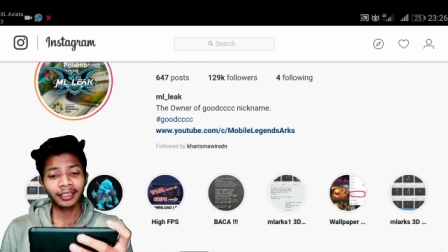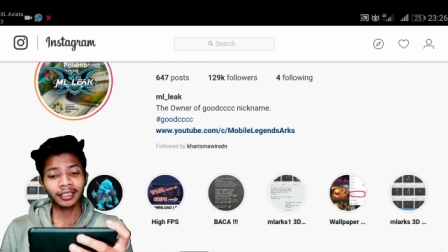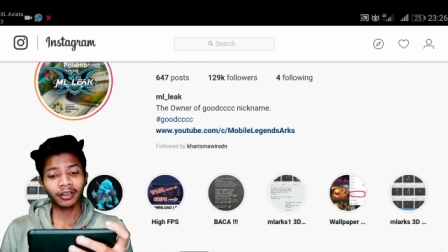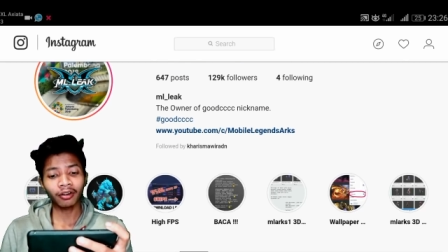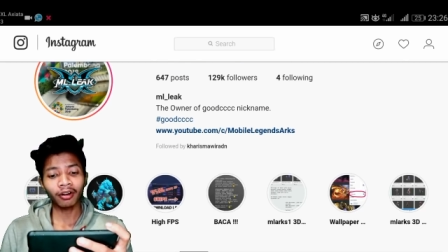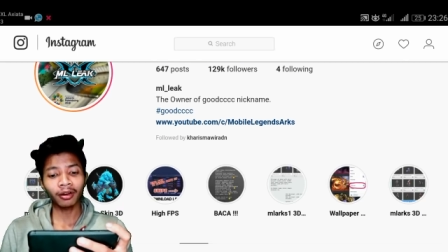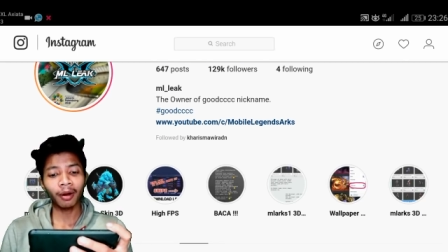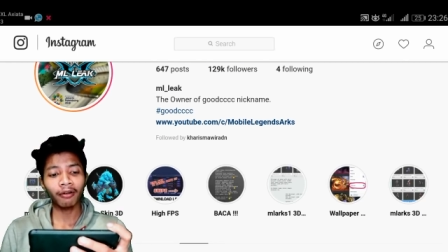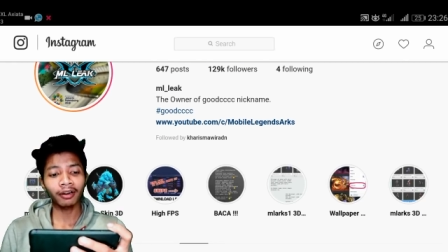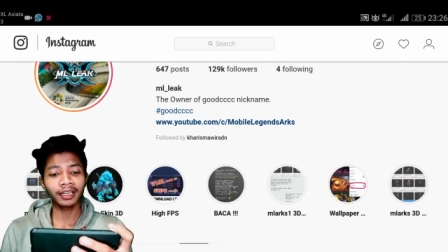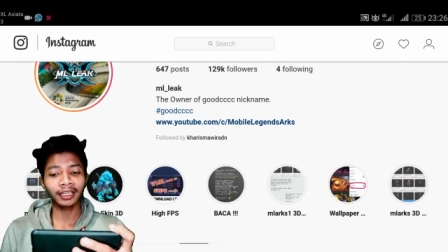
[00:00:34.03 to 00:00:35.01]
scroll ke
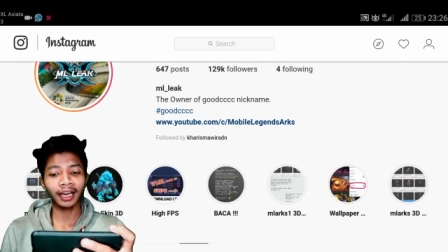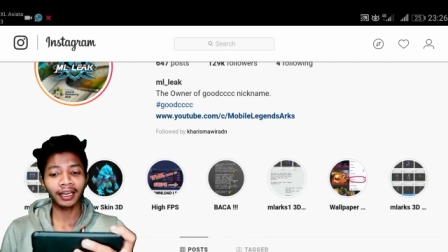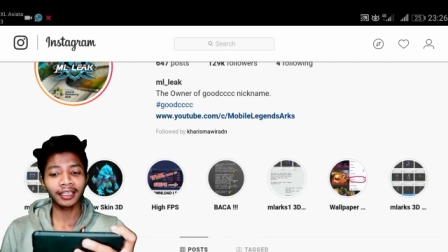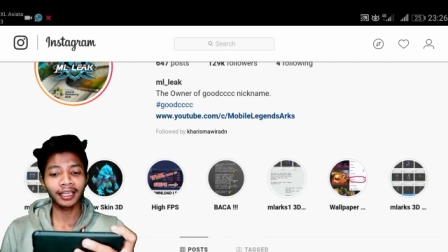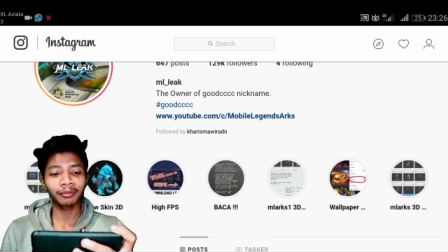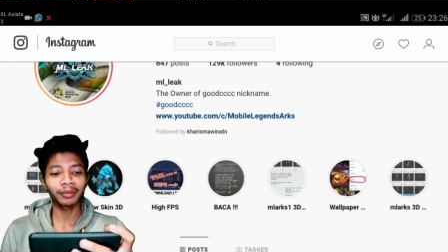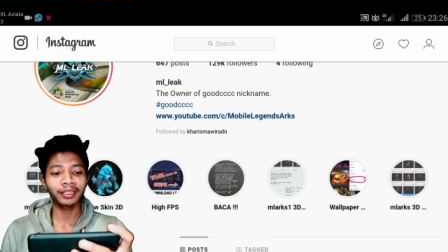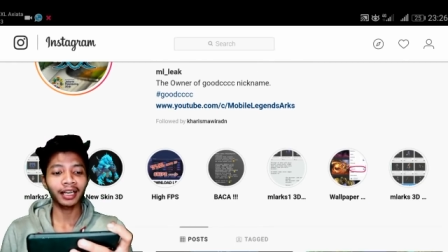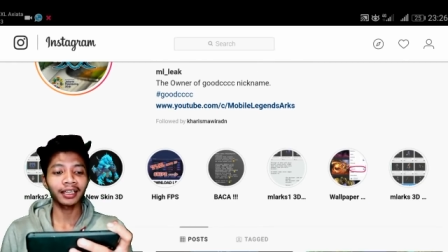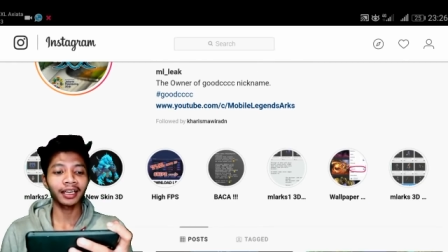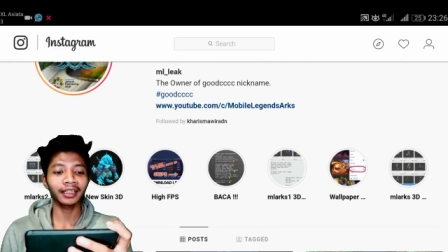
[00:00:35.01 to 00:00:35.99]
bawah dan kalian
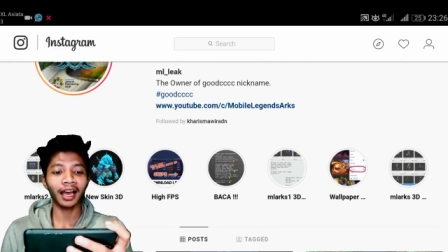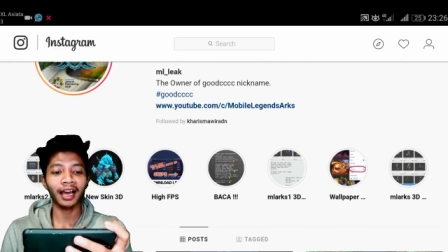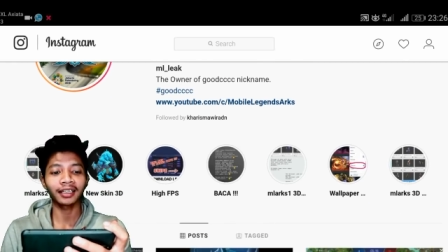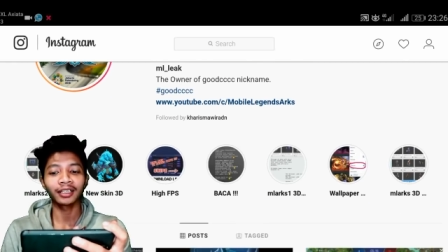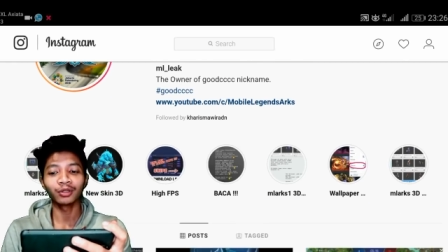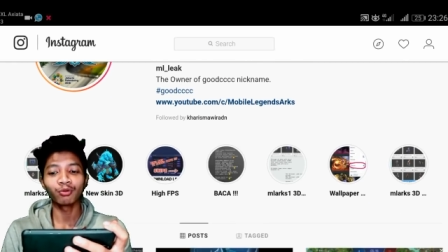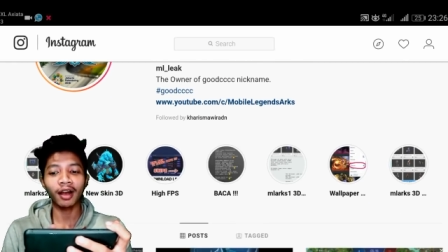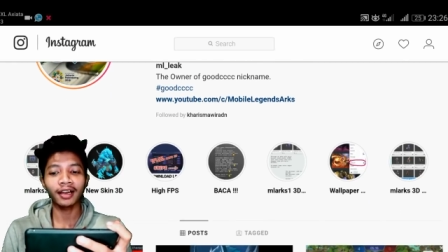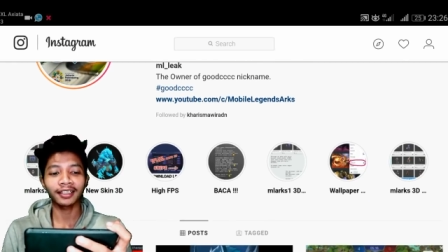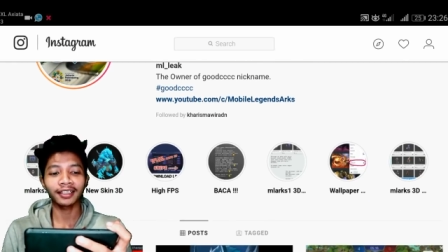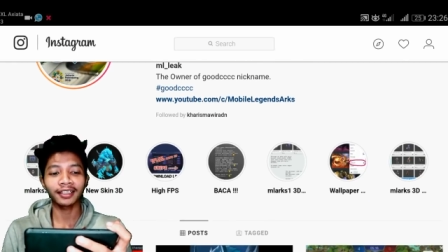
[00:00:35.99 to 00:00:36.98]
bisa lihat ada
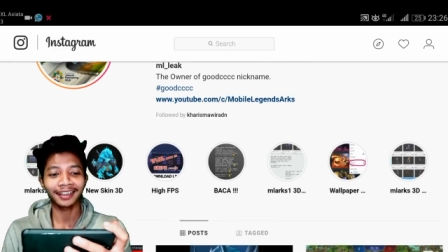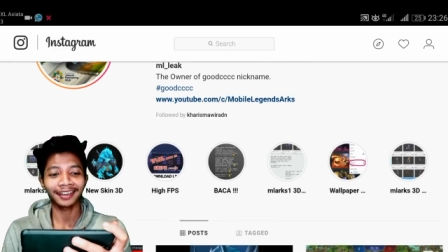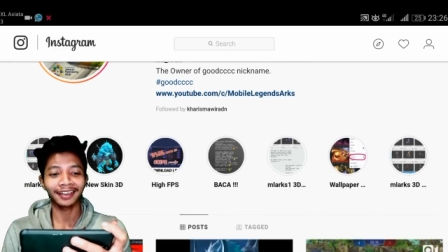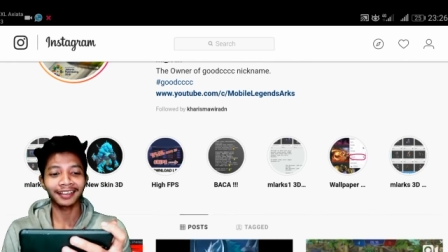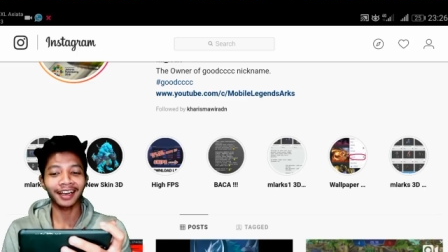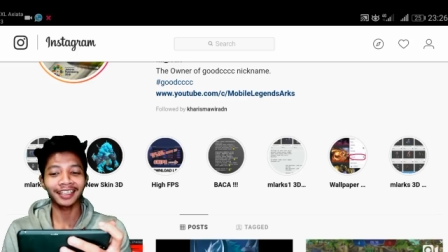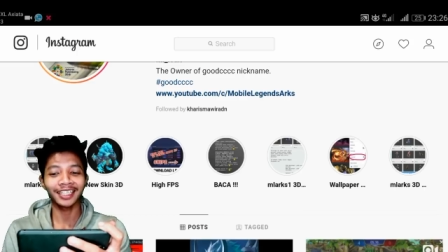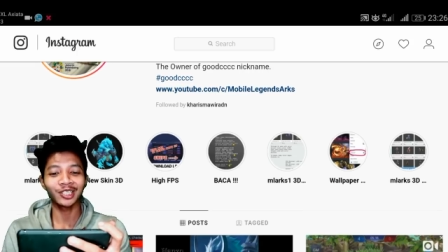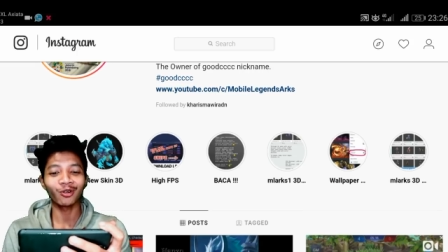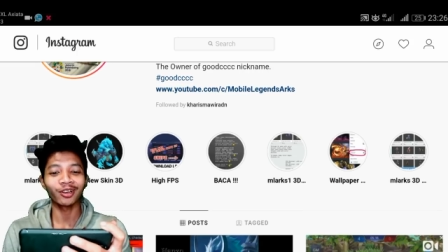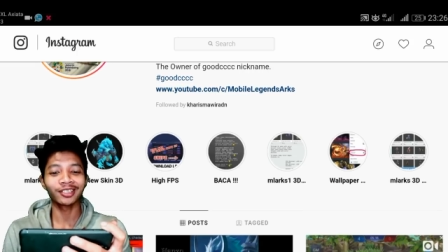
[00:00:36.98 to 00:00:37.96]
dua nih yang
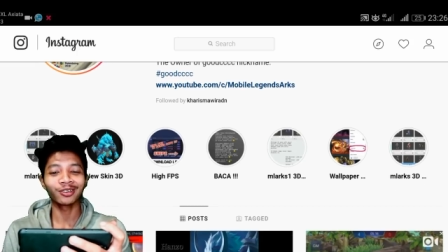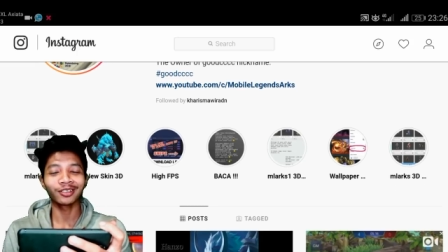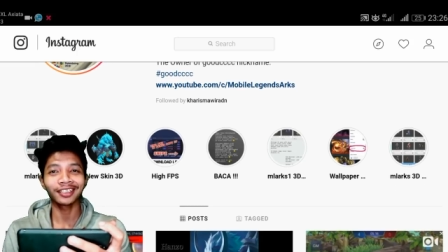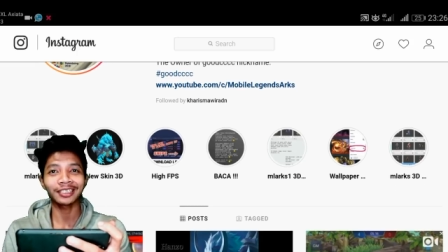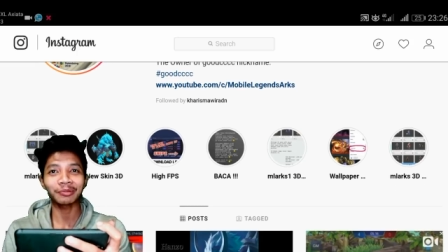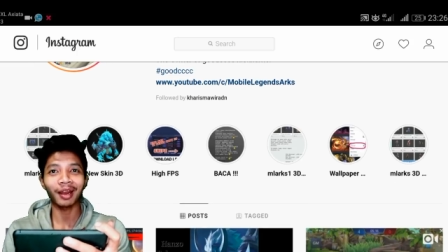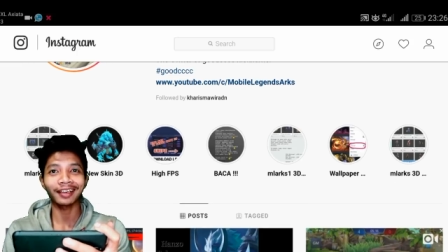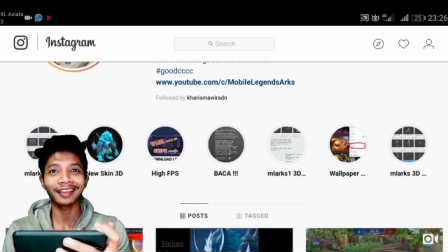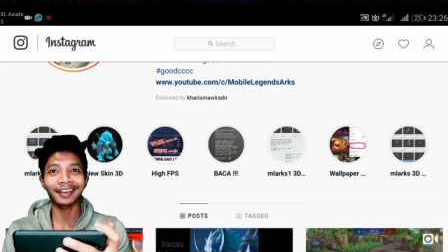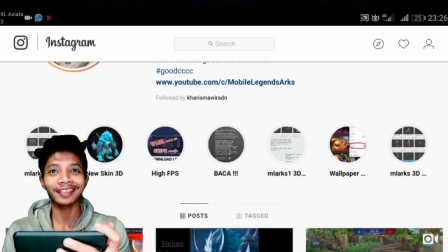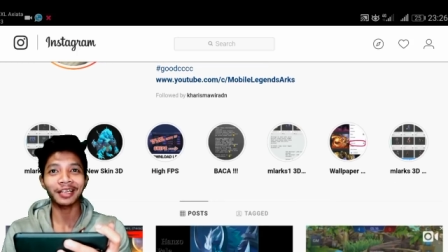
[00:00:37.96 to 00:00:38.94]
hijau-hijau ini sebelah
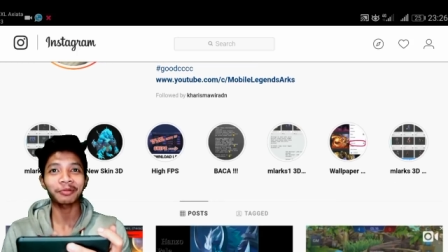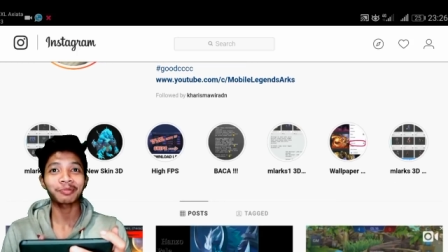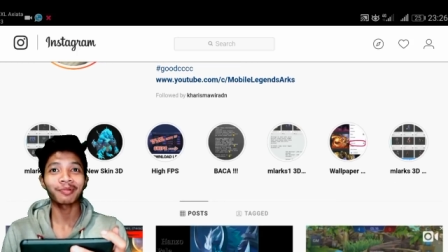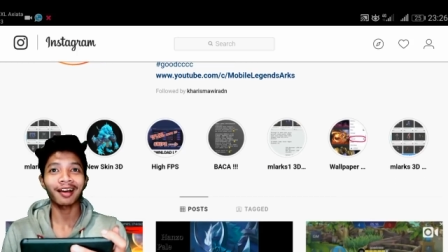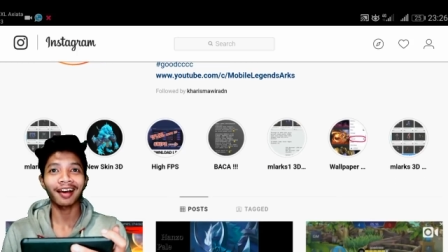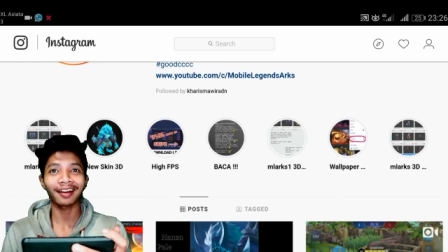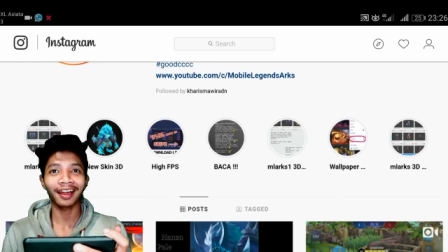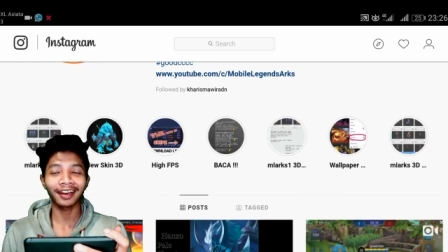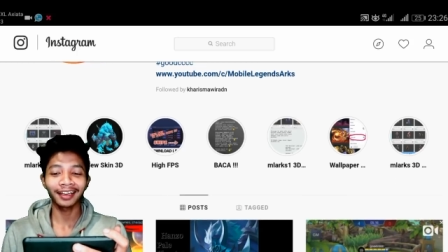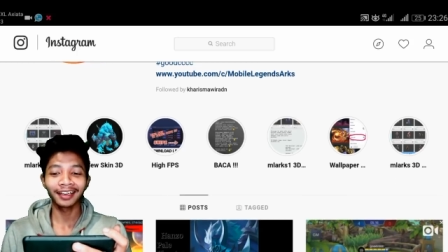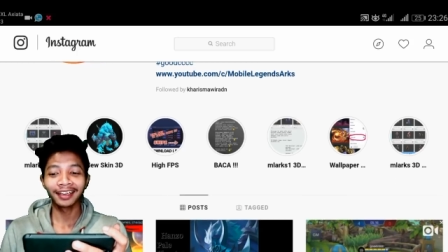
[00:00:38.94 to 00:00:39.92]
kiri sama sebelah
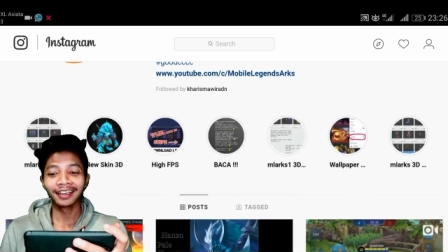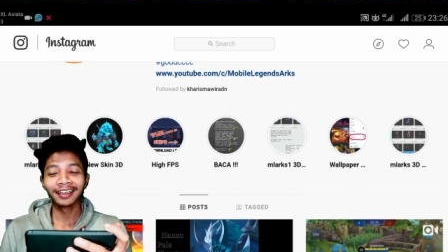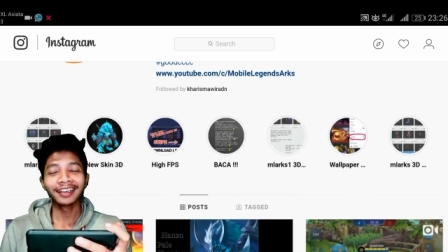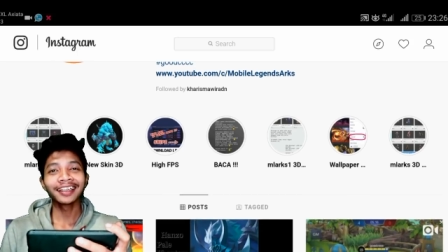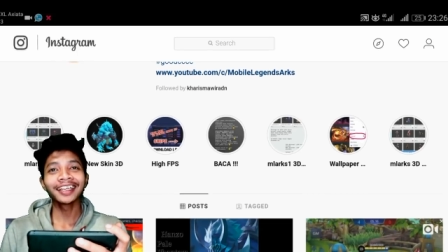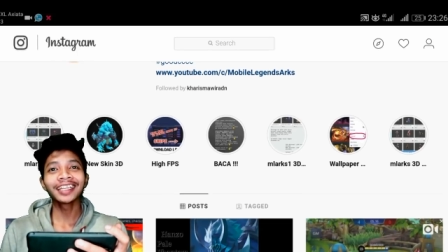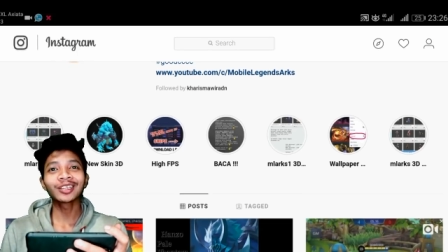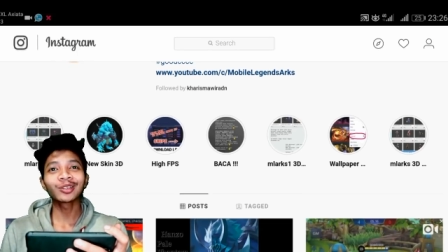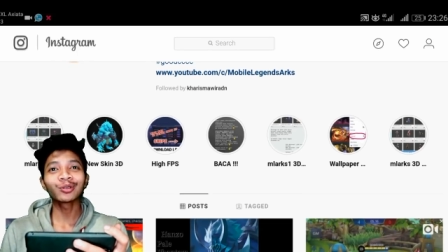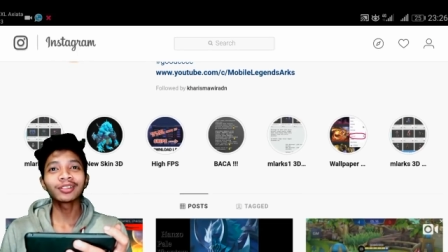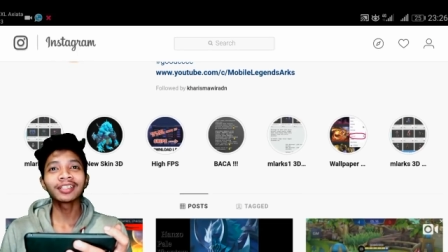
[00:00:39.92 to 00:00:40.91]
kanan
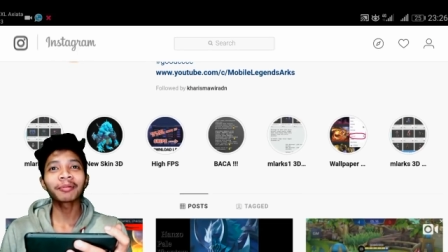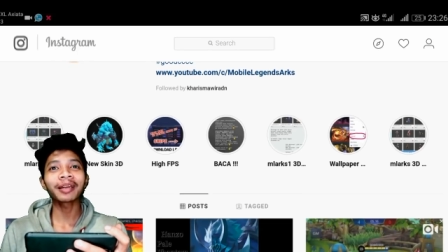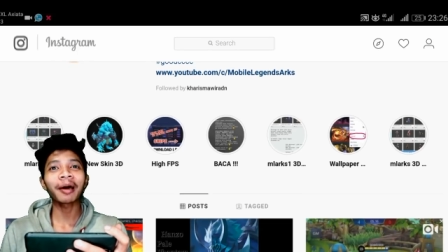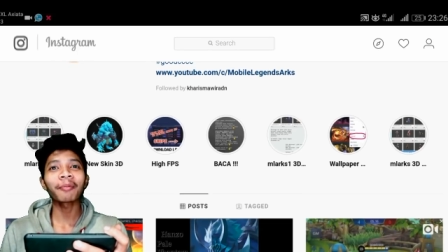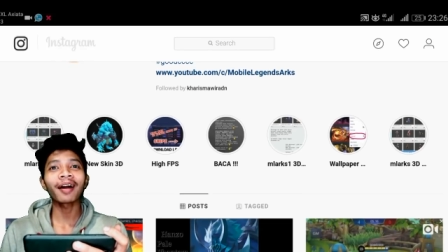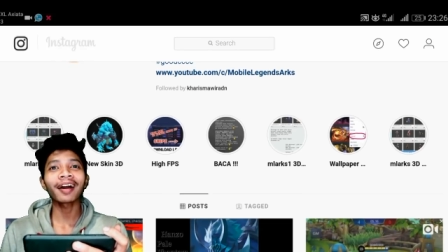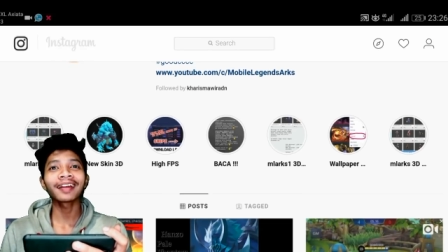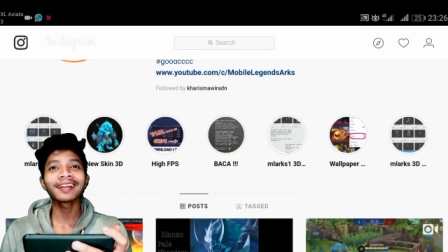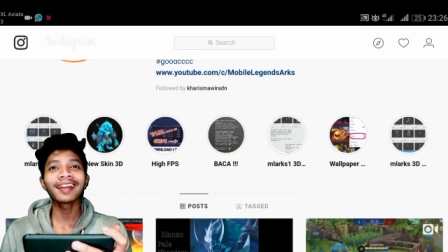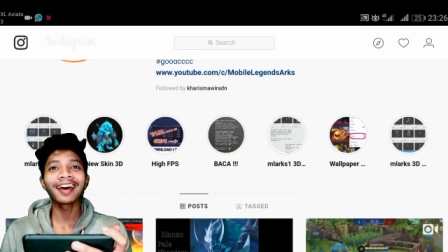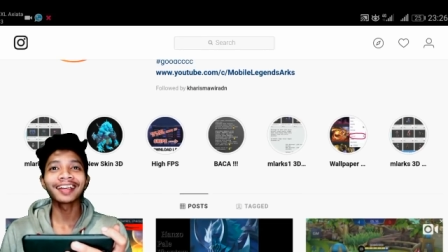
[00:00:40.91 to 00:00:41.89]
itu dia
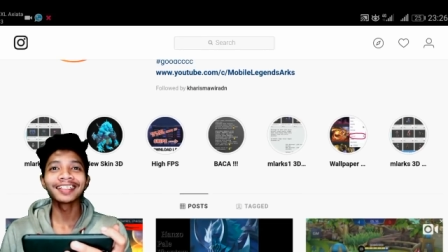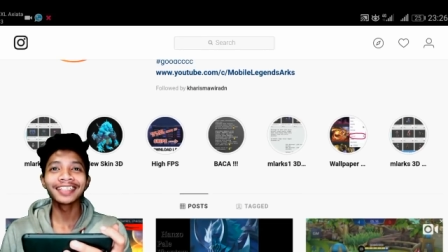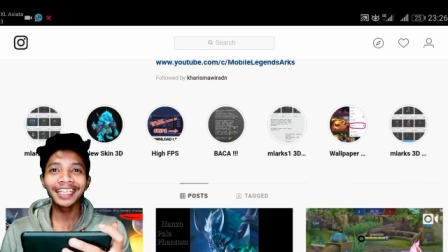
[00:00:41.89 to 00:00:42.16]
penampakan dari